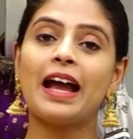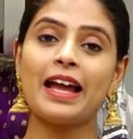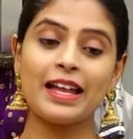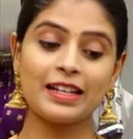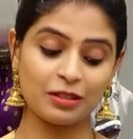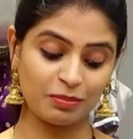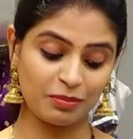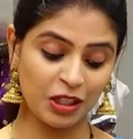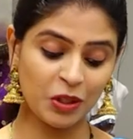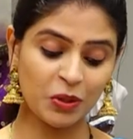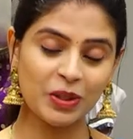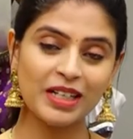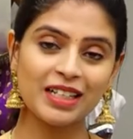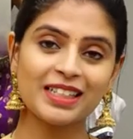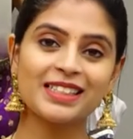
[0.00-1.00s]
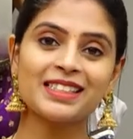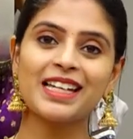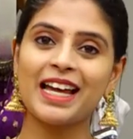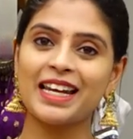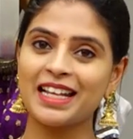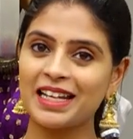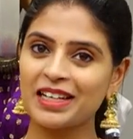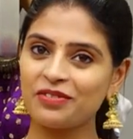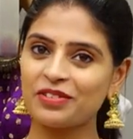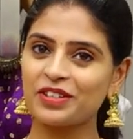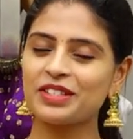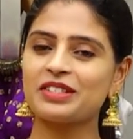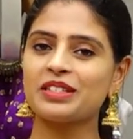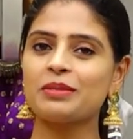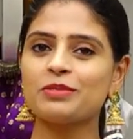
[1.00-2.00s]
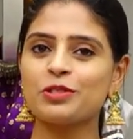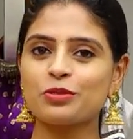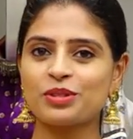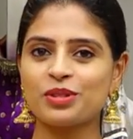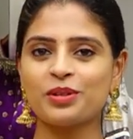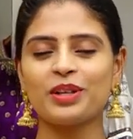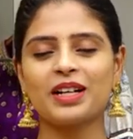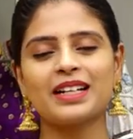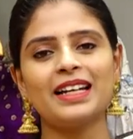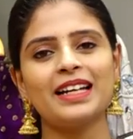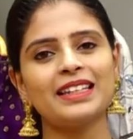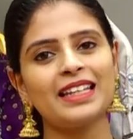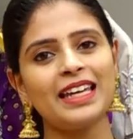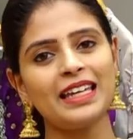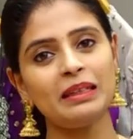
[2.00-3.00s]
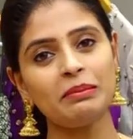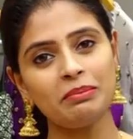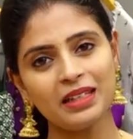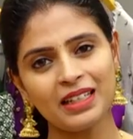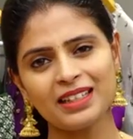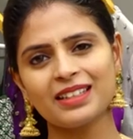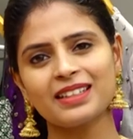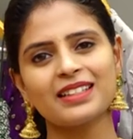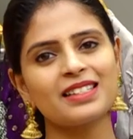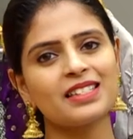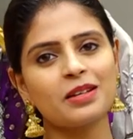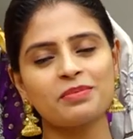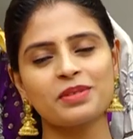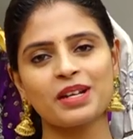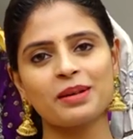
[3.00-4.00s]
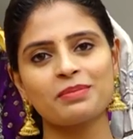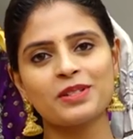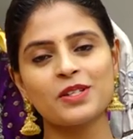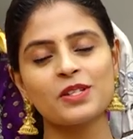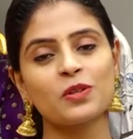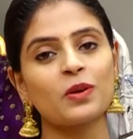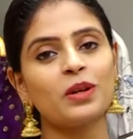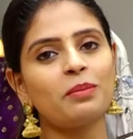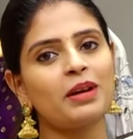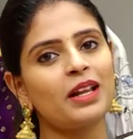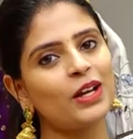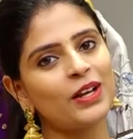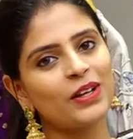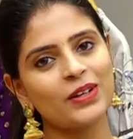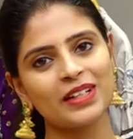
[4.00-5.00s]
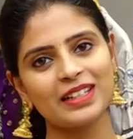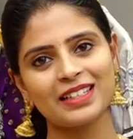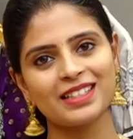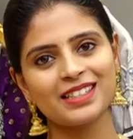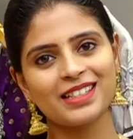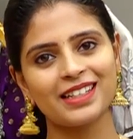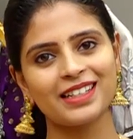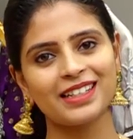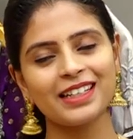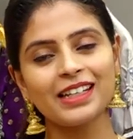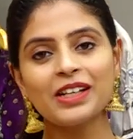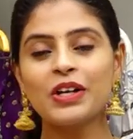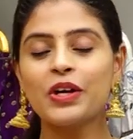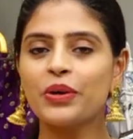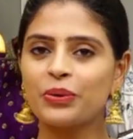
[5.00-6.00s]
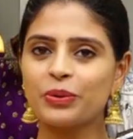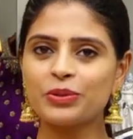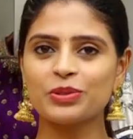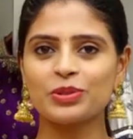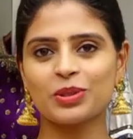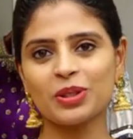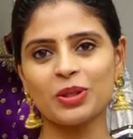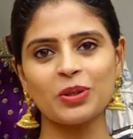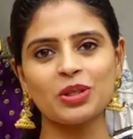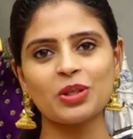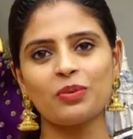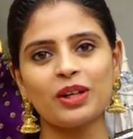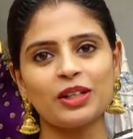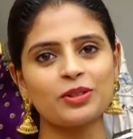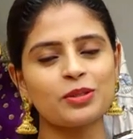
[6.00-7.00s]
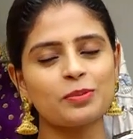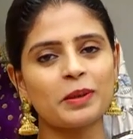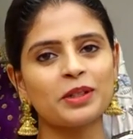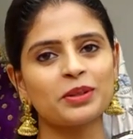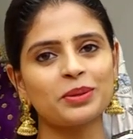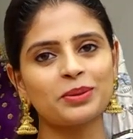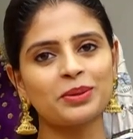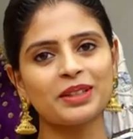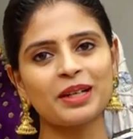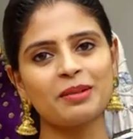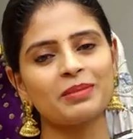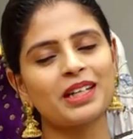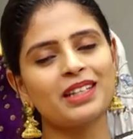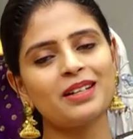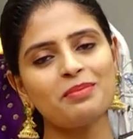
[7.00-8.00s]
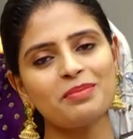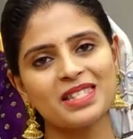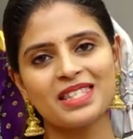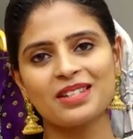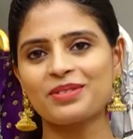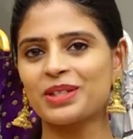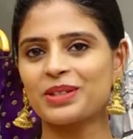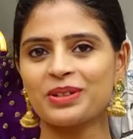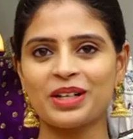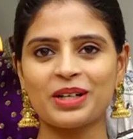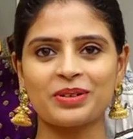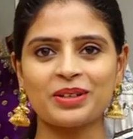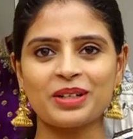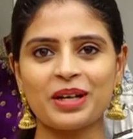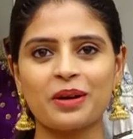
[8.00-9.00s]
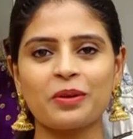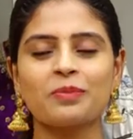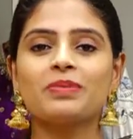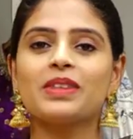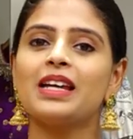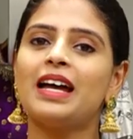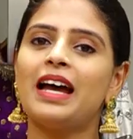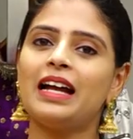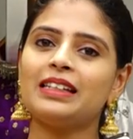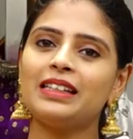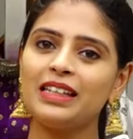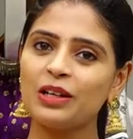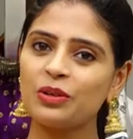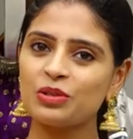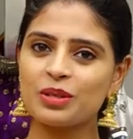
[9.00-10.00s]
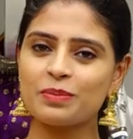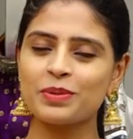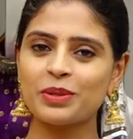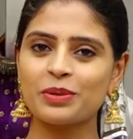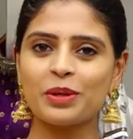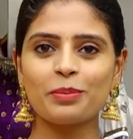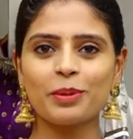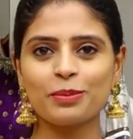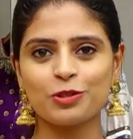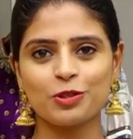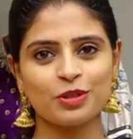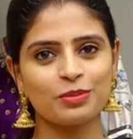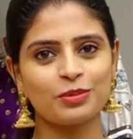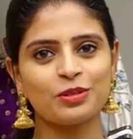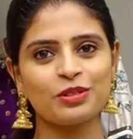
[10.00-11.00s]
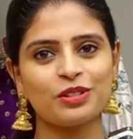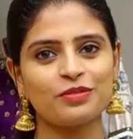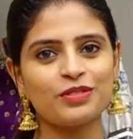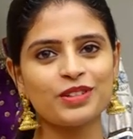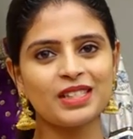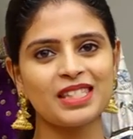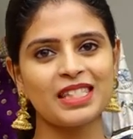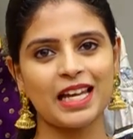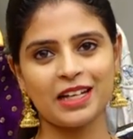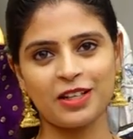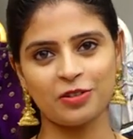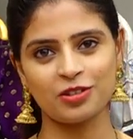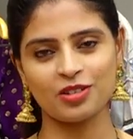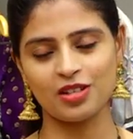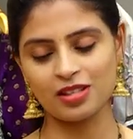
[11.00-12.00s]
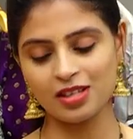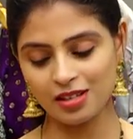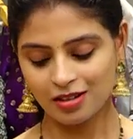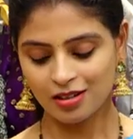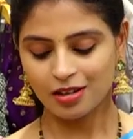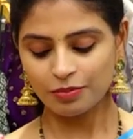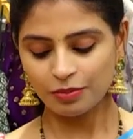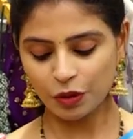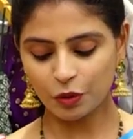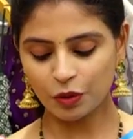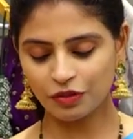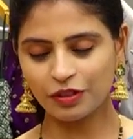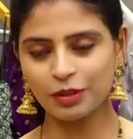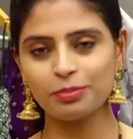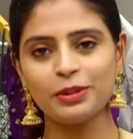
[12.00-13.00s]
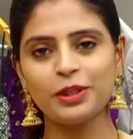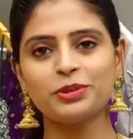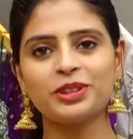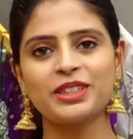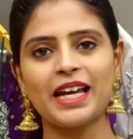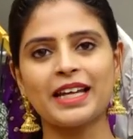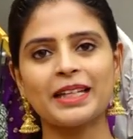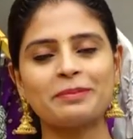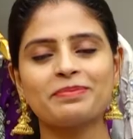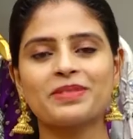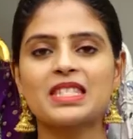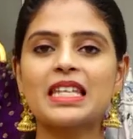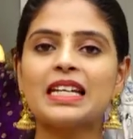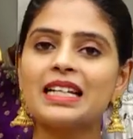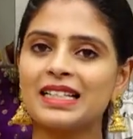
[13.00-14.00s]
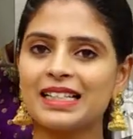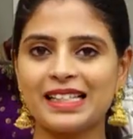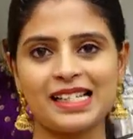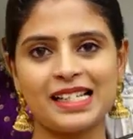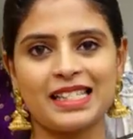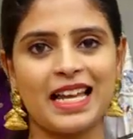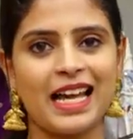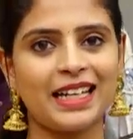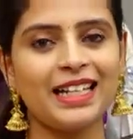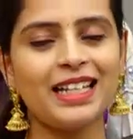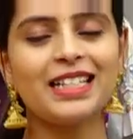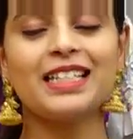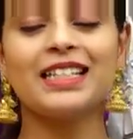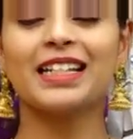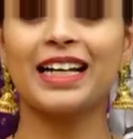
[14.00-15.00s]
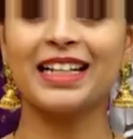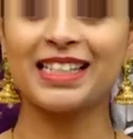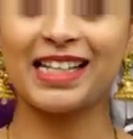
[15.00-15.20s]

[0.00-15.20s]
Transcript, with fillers: అండ్ మీరు గనక ఛానల్ని ఫస్ట్ టైం చూస్తున్నట్లయితే ఇమ్మీడియట్గా సబ్స్క్రైబ్ చేసుకొని బెల్ ఐకాన్ క్లిక్ చేయండి రోజు కొత్త కొత్త వీడియోస్ పెడుతూ ఉంటాం కదా మిస్ అవ్వకుండా ఉంటారు అండ్ ఈ రోజు ఎపిసోడ్లో మనం చూడబోతున్న ఫస్ట్ శారీ వచ్చేసి బ్యూటిఫుల్ బ్లూ శారీ సింగిల్ కలర్ శారీ కానీ